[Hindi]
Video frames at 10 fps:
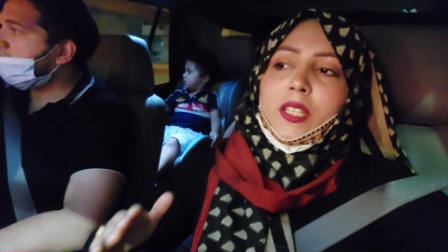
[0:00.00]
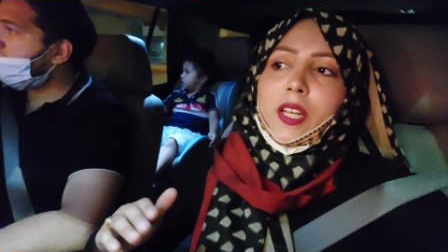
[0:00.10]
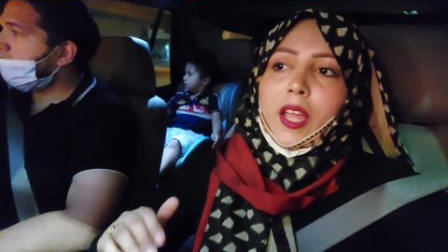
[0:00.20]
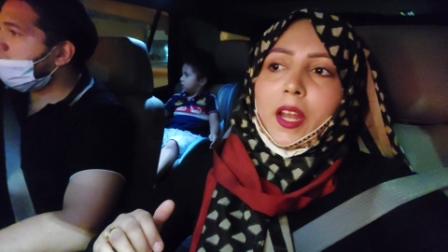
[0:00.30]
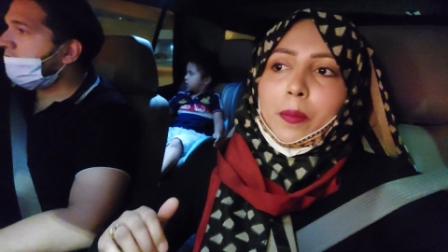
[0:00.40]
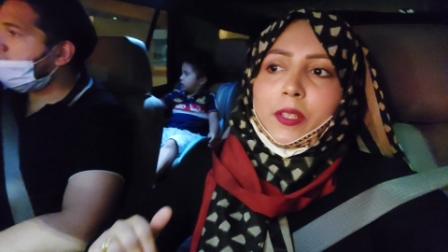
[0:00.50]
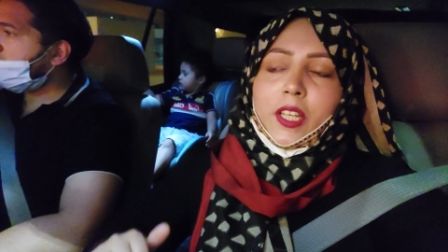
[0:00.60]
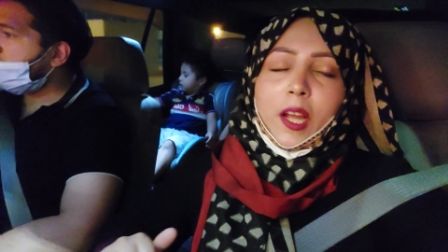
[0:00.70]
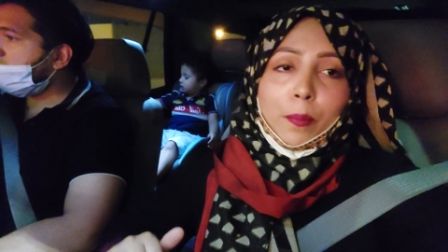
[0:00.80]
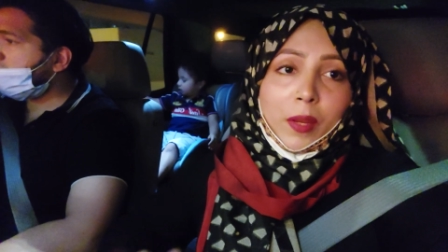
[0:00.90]
बजे 11
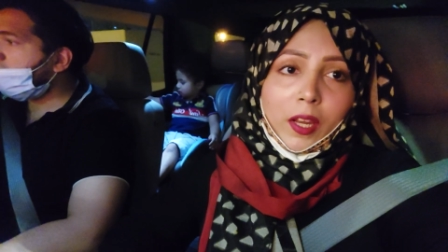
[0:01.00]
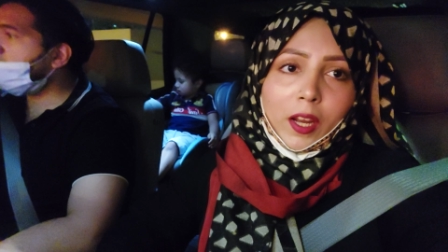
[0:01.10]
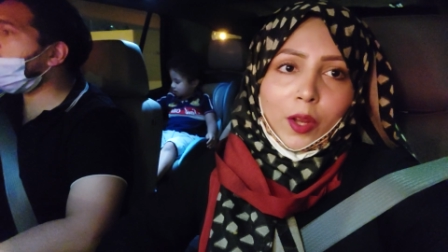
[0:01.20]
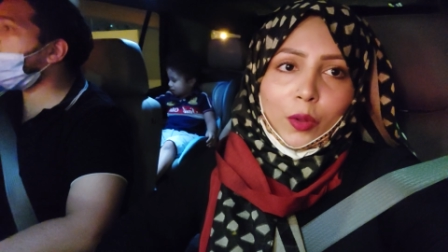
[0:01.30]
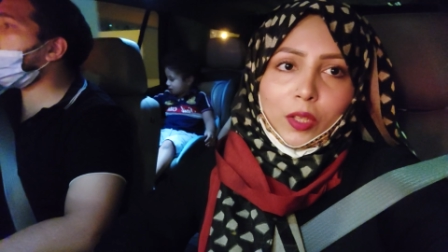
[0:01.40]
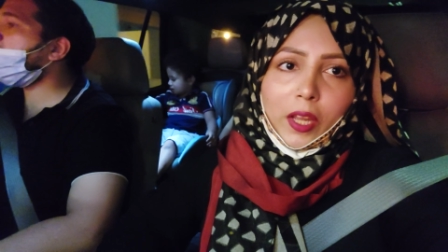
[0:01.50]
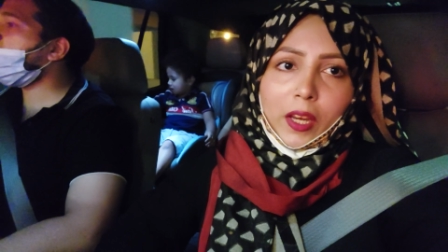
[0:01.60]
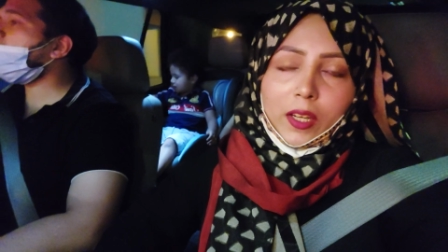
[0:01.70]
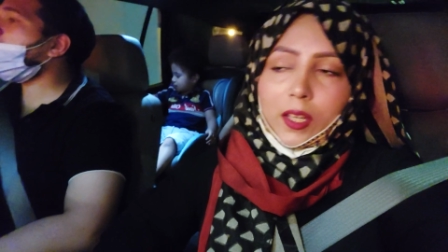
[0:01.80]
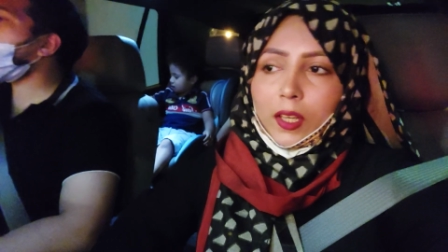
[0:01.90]
बजे अम्मी के घर होता
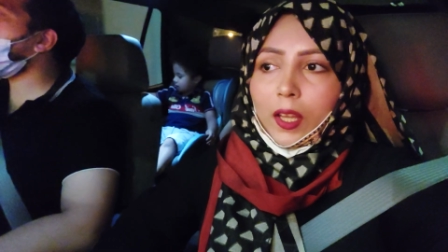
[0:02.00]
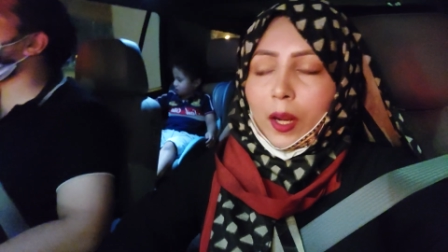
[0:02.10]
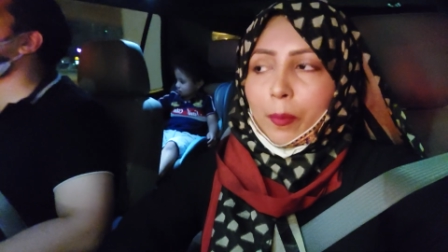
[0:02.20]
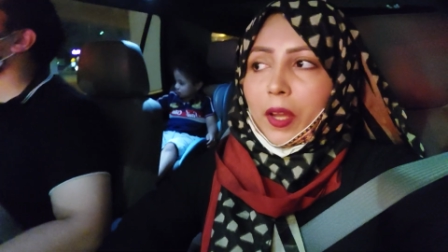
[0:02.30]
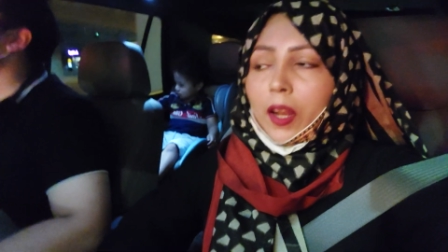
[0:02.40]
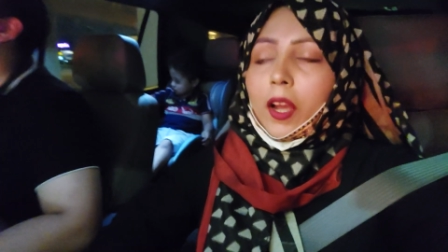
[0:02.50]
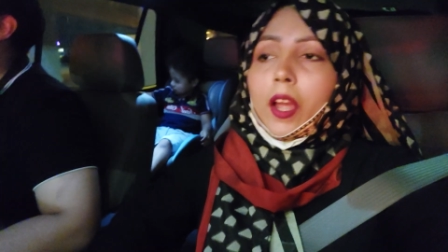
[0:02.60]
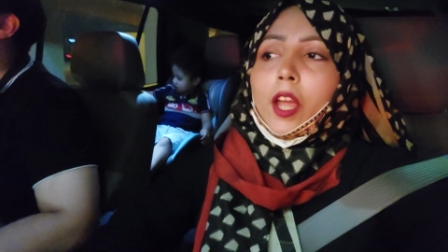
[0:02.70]
है डिनर हमारा